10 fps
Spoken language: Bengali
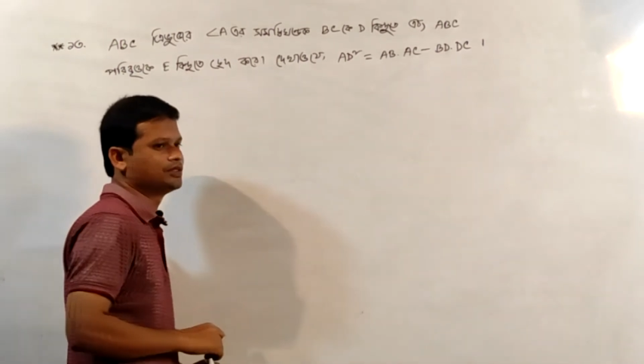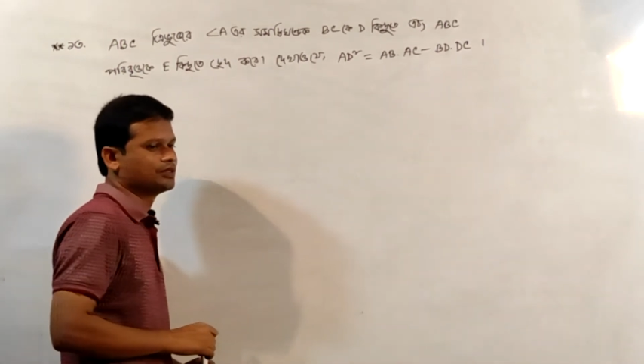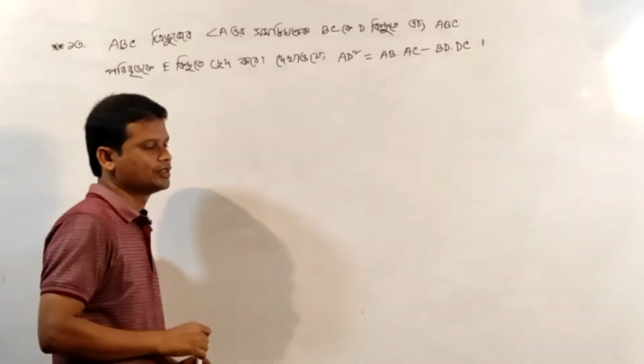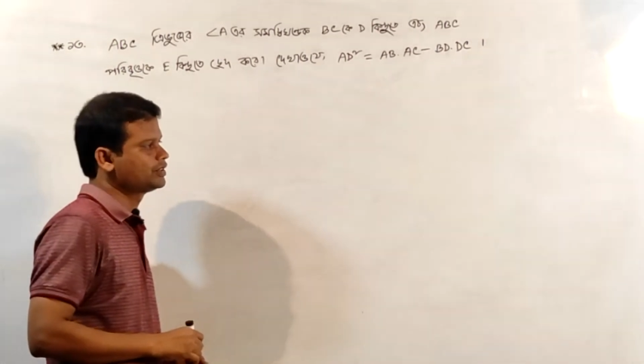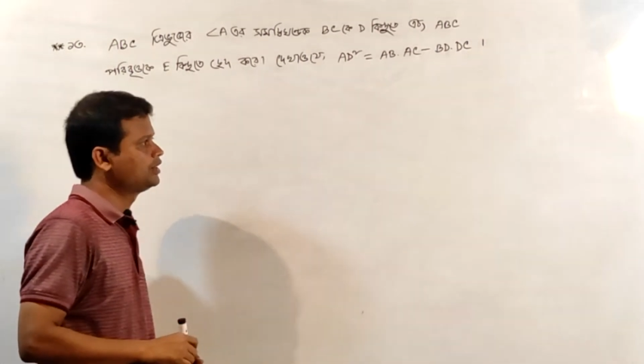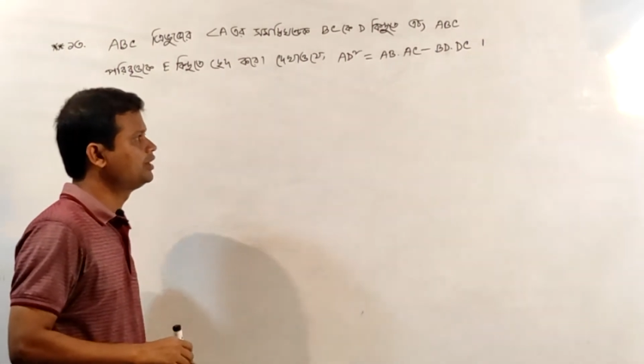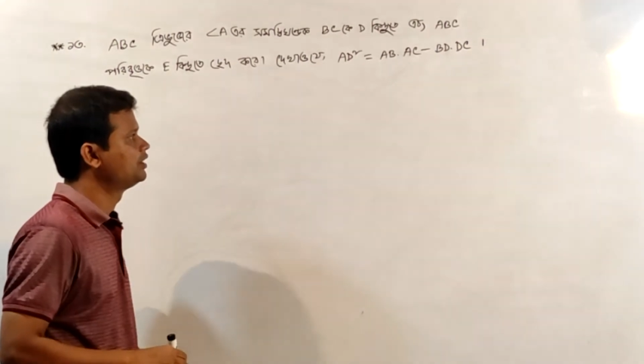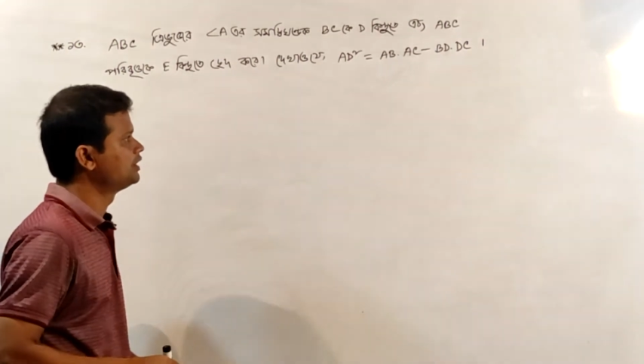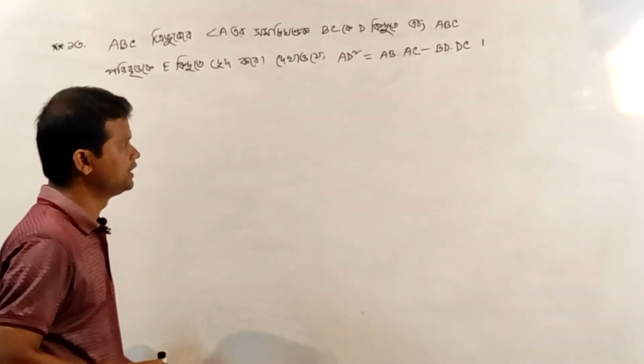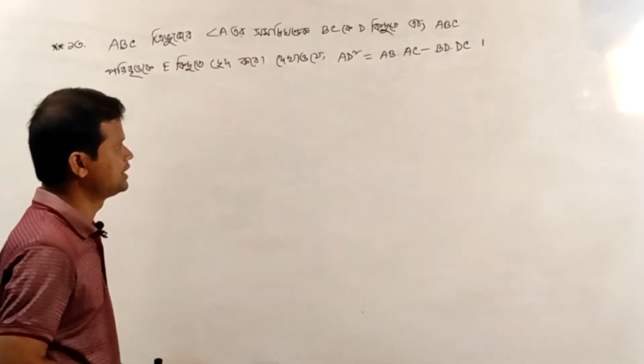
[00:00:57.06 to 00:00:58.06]
ইন্টু কত
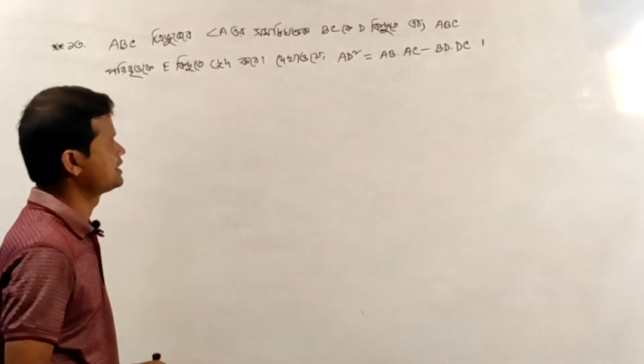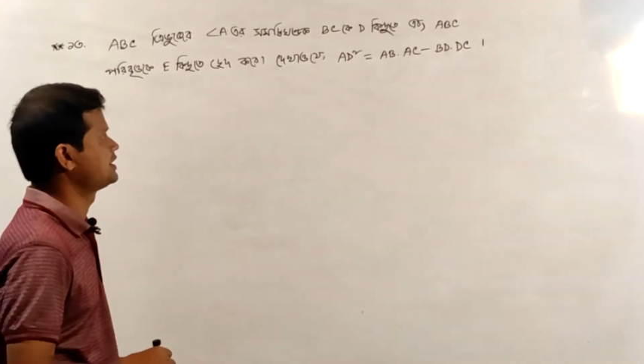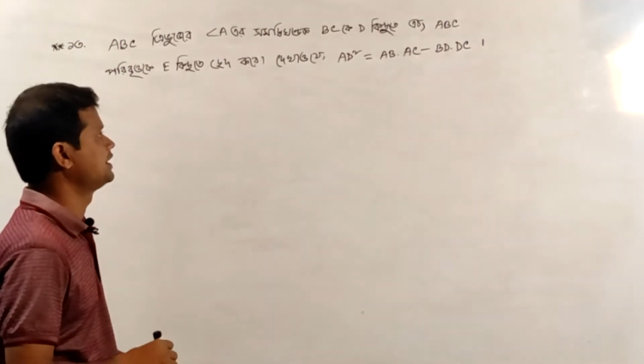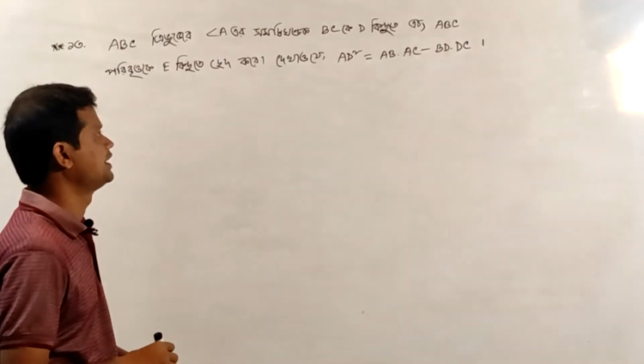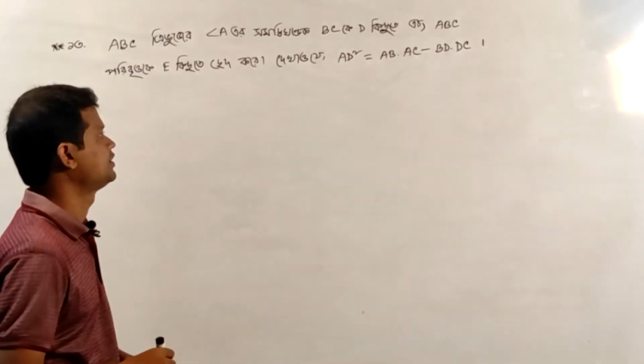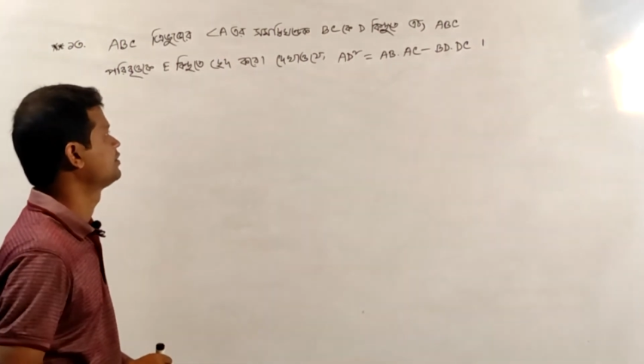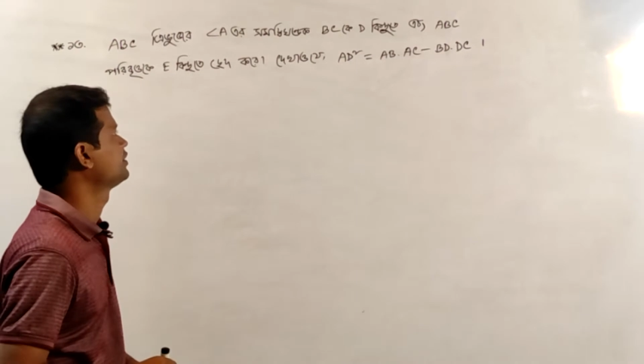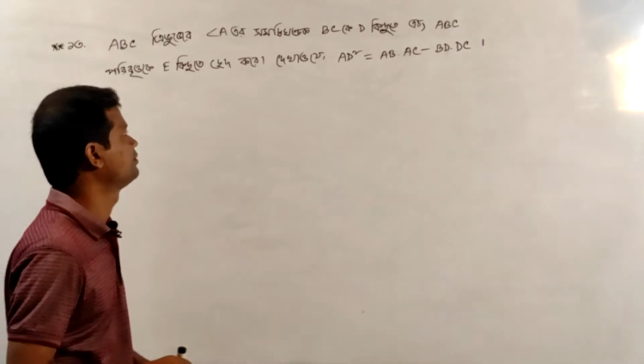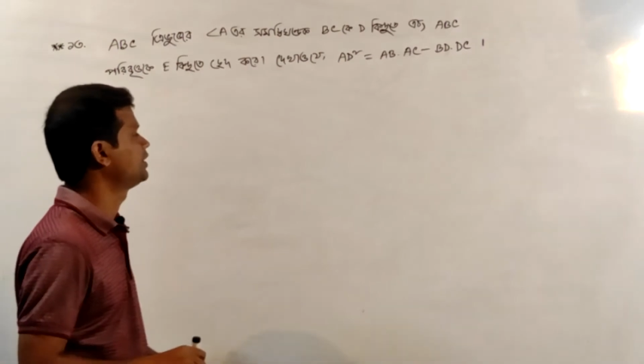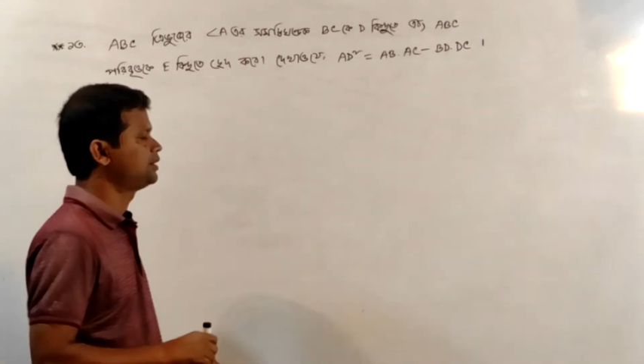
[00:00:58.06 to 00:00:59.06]
ডিসি
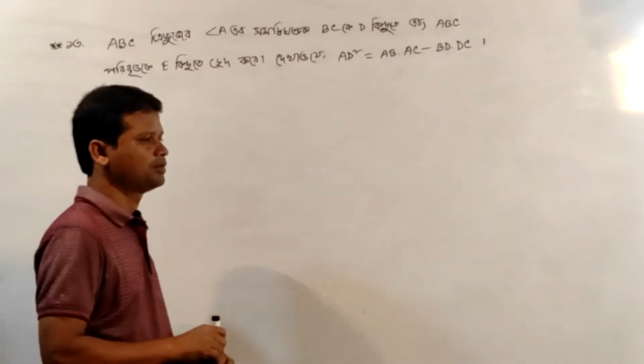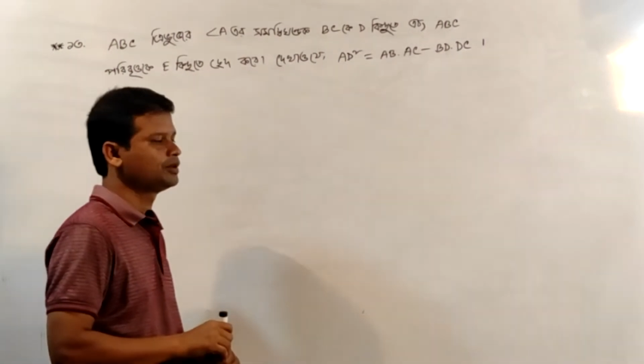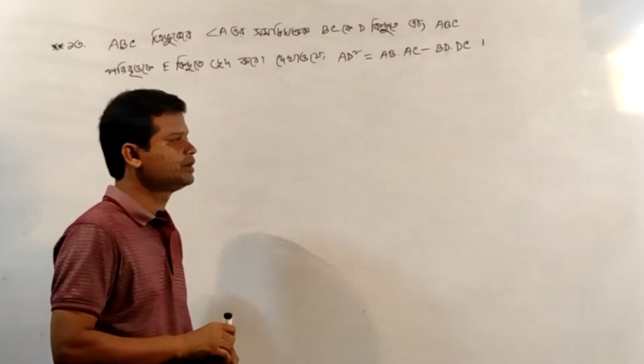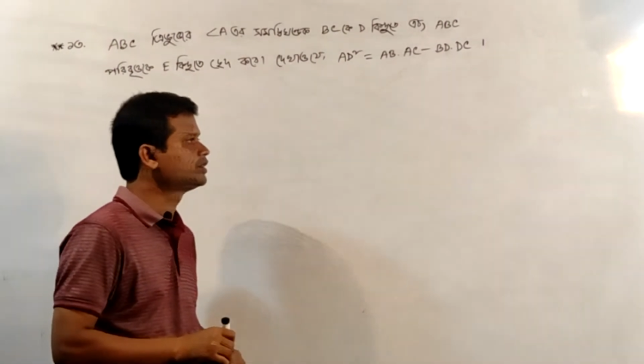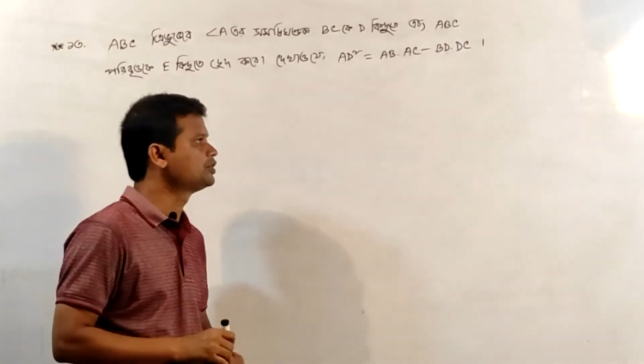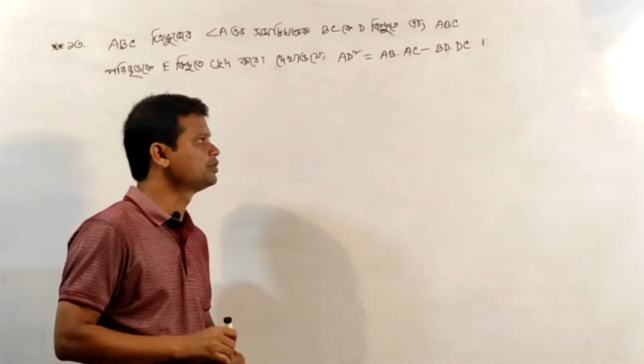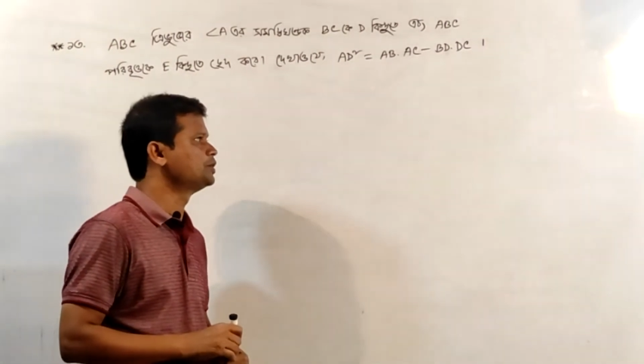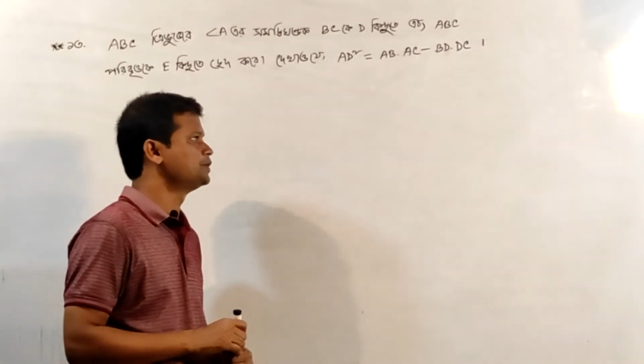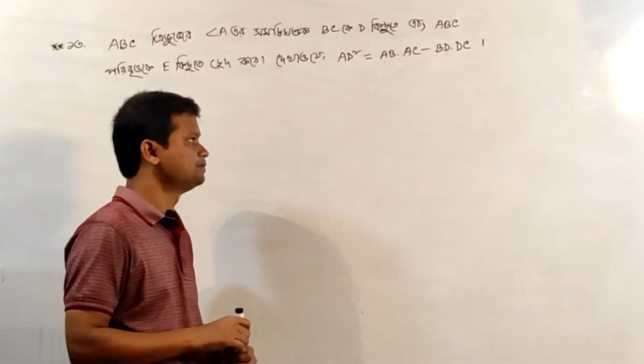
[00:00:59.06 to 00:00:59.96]
এটুকু আমরা প্রমাণ করব